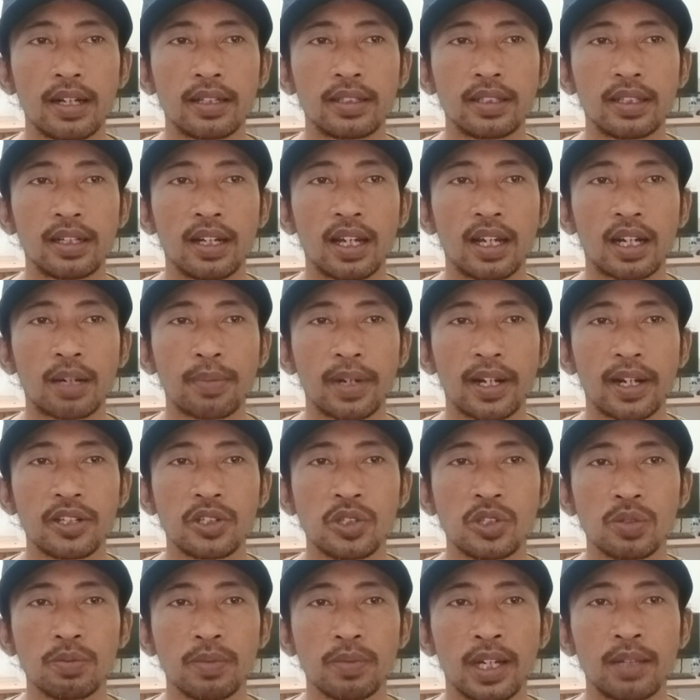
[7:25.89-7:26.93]
digelar pada
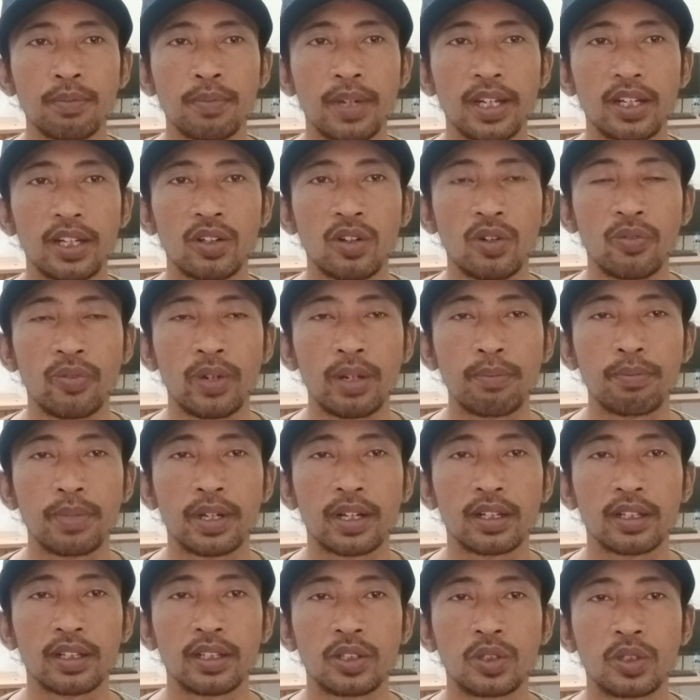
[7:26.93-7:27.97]
Jumat 4
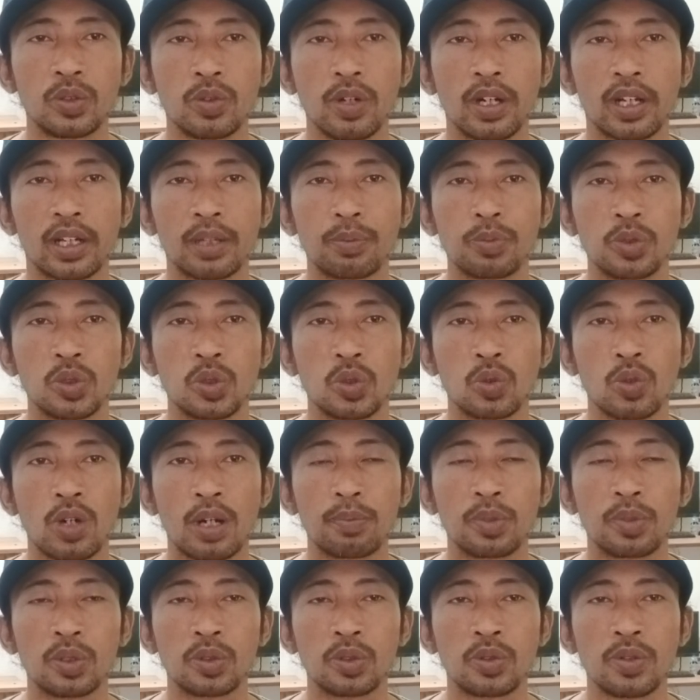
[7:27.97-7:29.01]
November
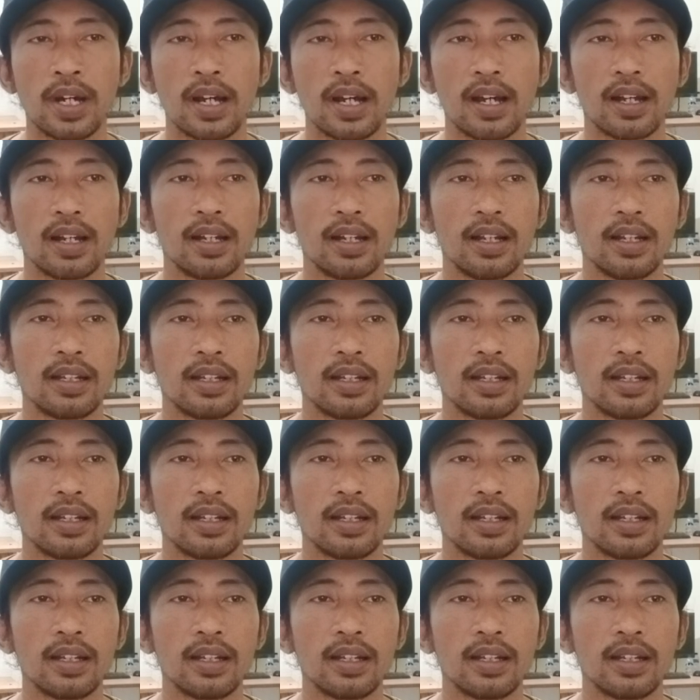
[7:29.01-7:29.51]
2022,